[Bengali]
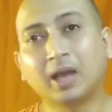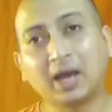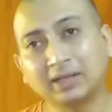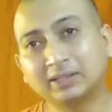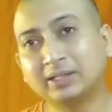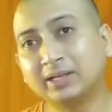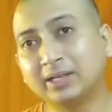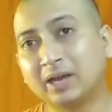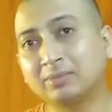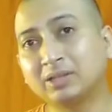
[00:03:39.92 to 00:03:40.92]
আজকে
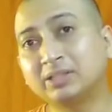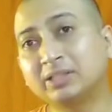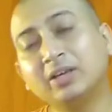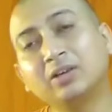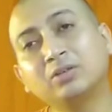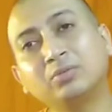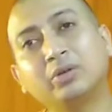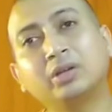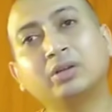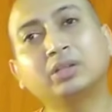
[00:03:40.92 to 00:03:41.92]
আমরা সেই রকম
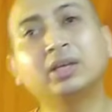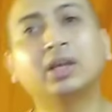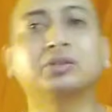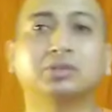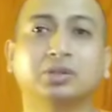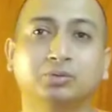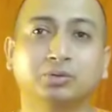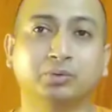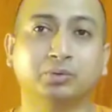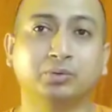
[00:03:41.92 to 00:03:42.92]
লোকের কথাই আলোচনা
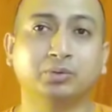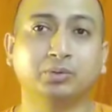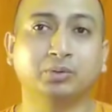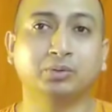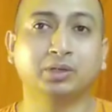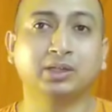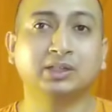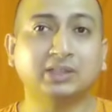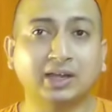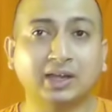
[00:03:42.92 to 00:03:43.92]
করব
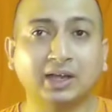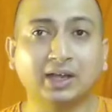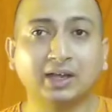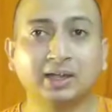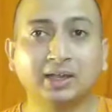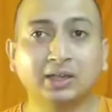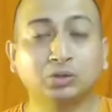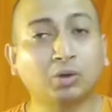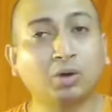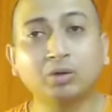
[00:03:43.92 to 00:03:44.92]
যারা
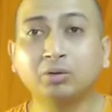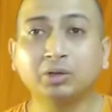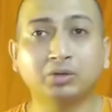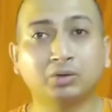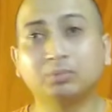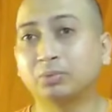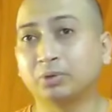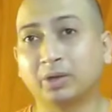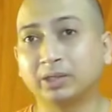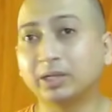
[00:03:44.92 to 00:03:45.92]
থরহরি কম্প
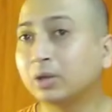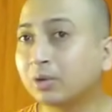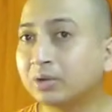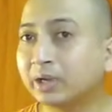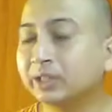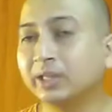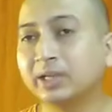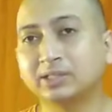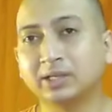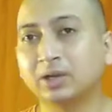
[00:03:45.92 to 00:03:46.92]
নয় যারা করোনাকে
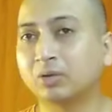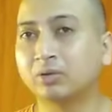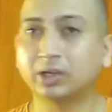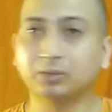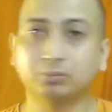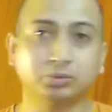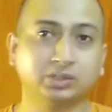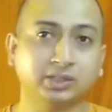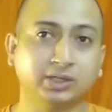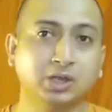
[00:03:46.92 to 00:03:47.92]
দেখছে করোনাকে
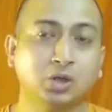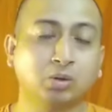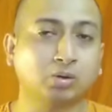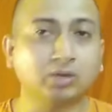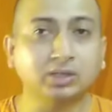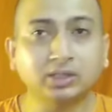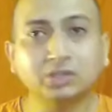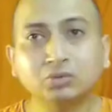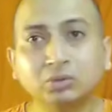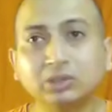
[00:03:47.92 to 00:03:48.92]
বুঝছে করোনার
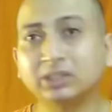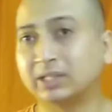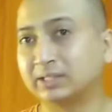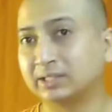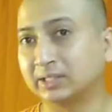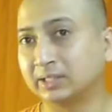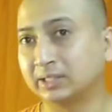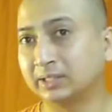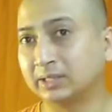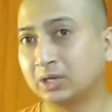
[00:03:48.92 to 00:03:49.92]
সাথে চলতে চাইছে
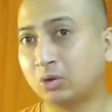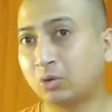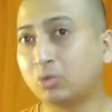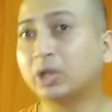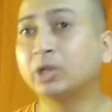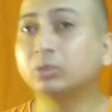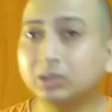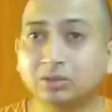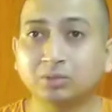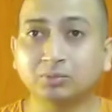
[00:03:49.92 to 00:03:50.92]
করোনাকে
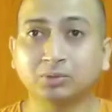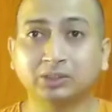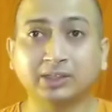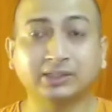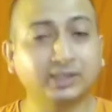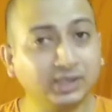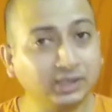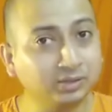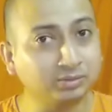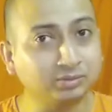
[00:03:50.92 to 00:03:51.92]
অতিক্রম করতে চাইছে
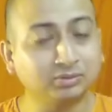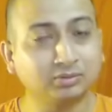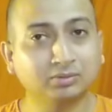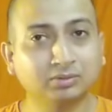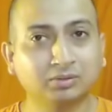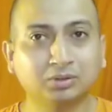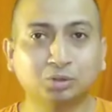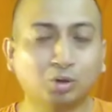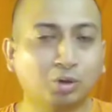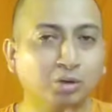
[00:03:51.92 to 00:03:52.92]
কিন্তু
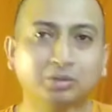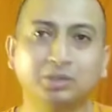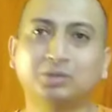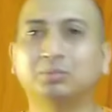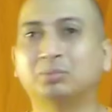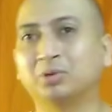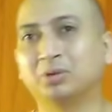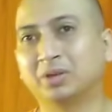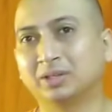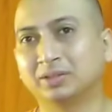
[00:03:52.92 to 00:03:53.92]
থরহরি কম্প নয়